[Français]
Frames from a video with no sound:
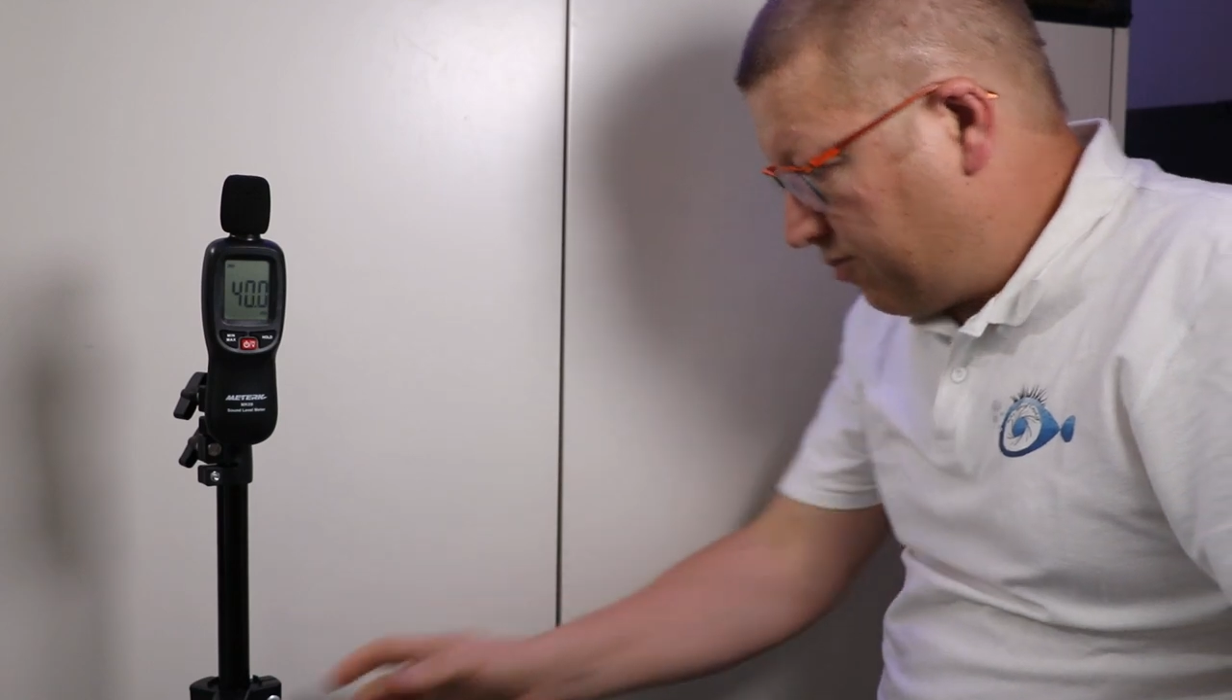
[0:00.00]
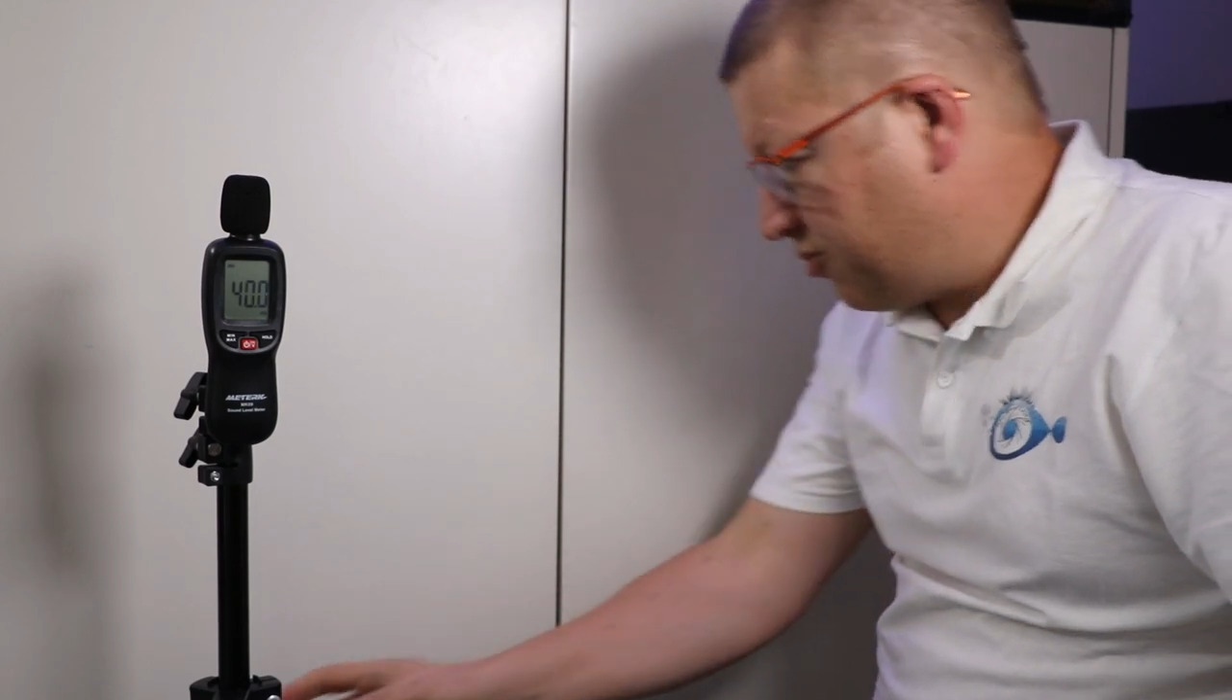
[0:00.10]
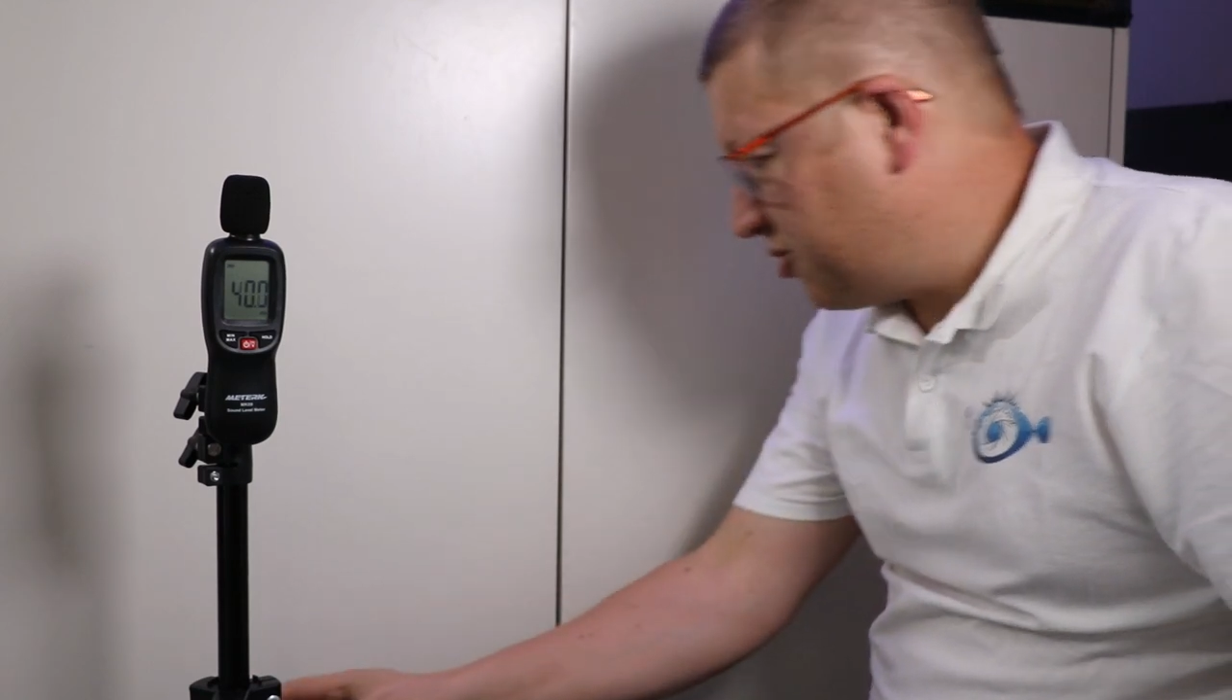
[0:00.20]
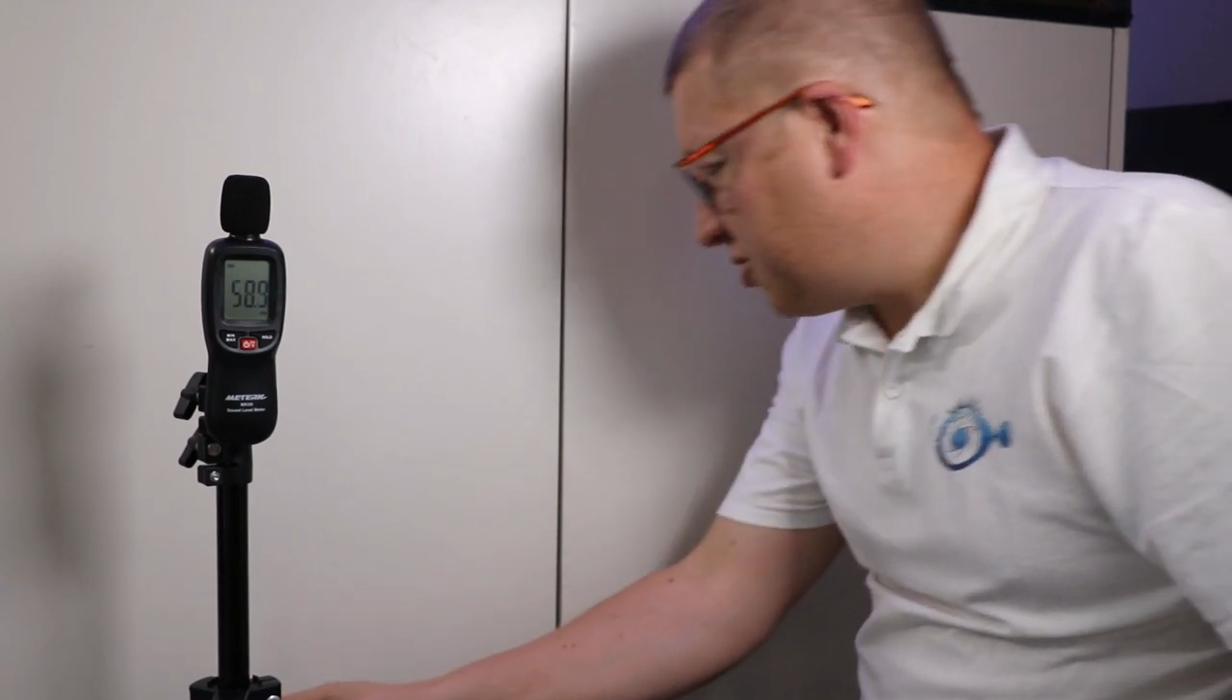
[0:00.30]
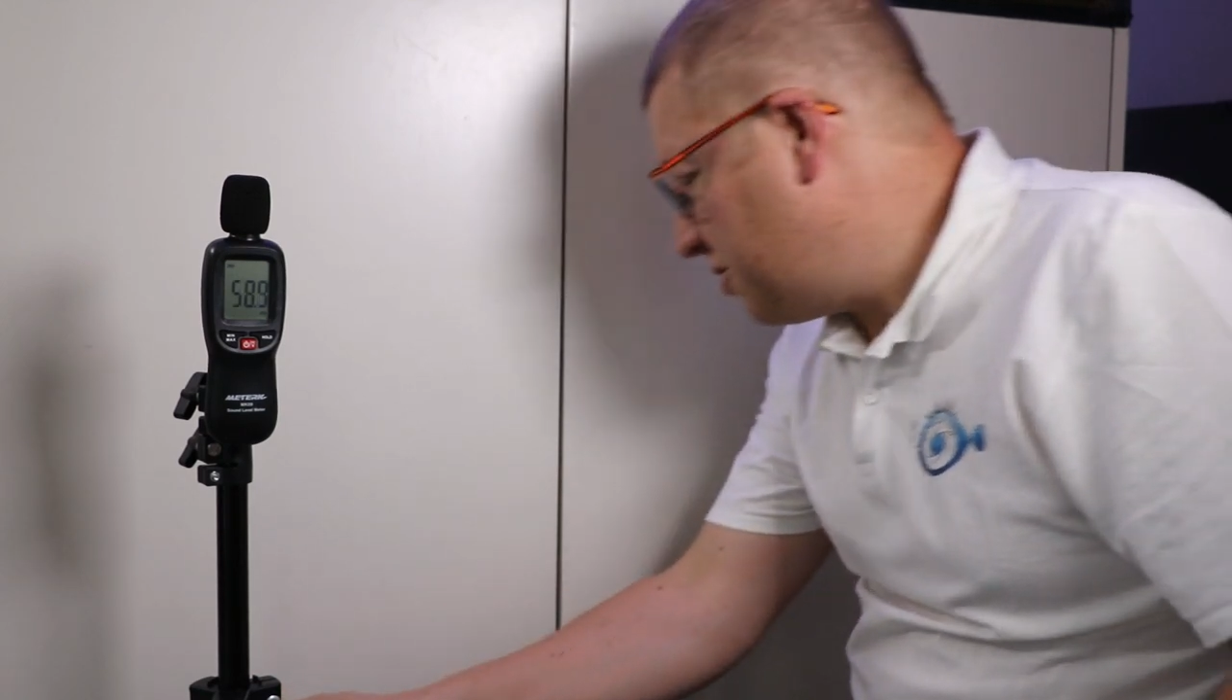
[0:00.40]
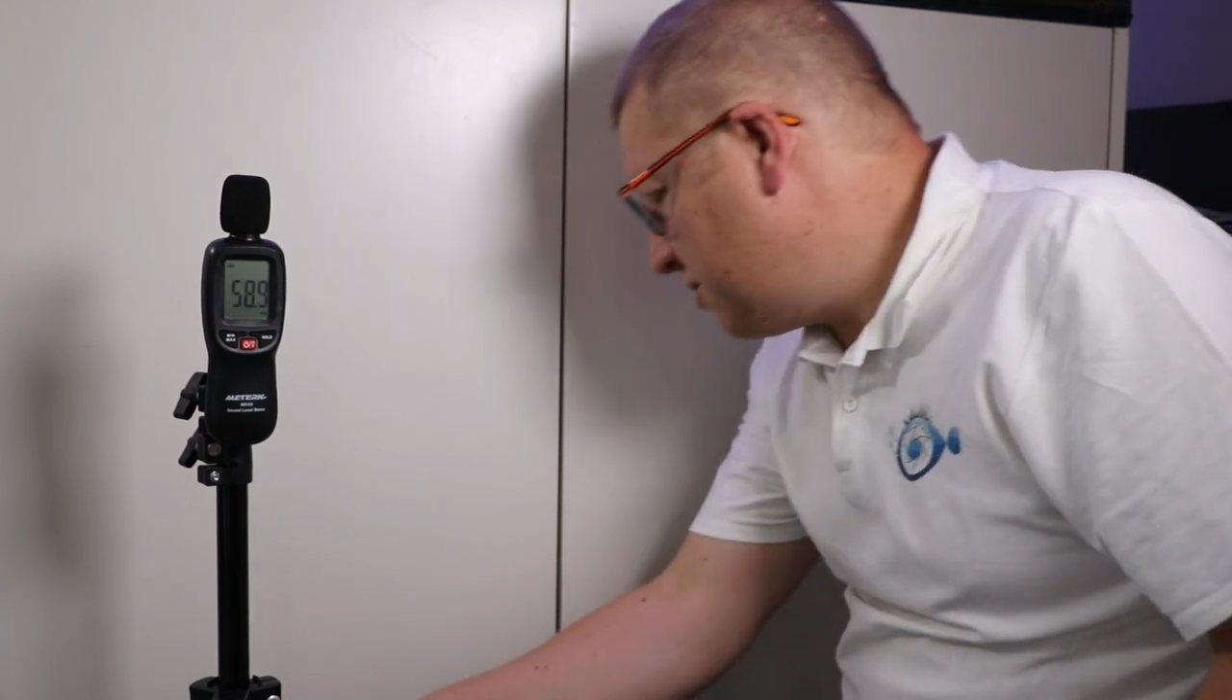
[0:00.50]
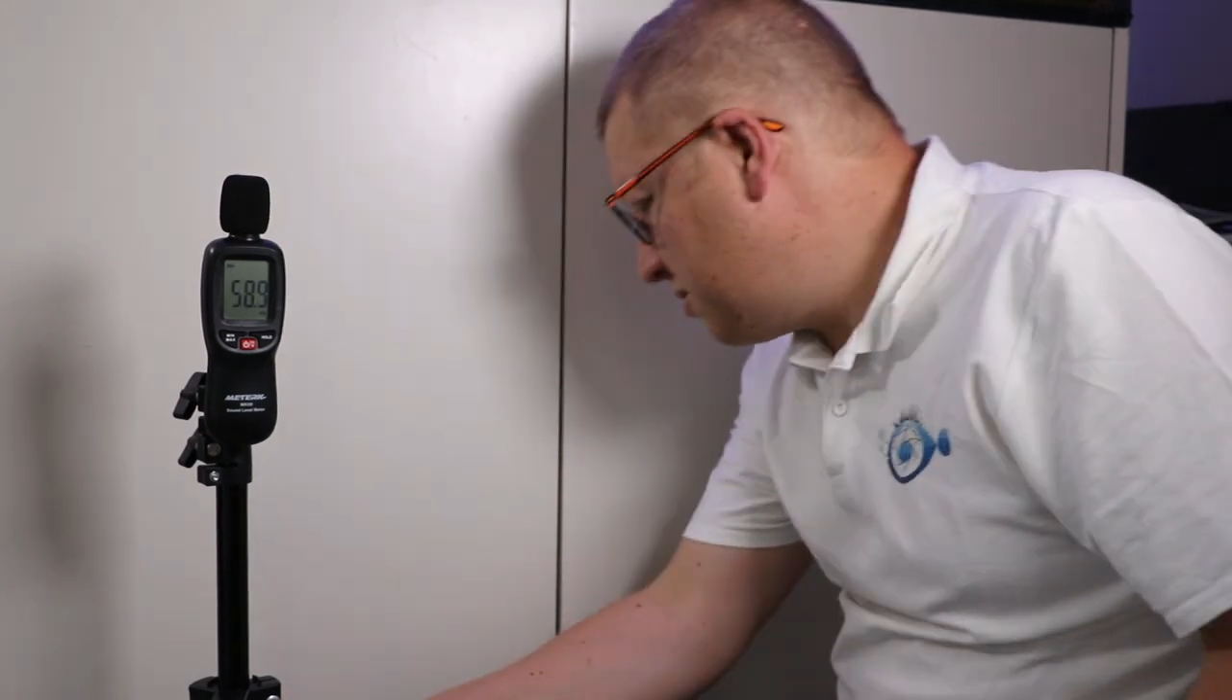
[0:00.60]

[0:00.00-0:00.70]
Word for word: plus, je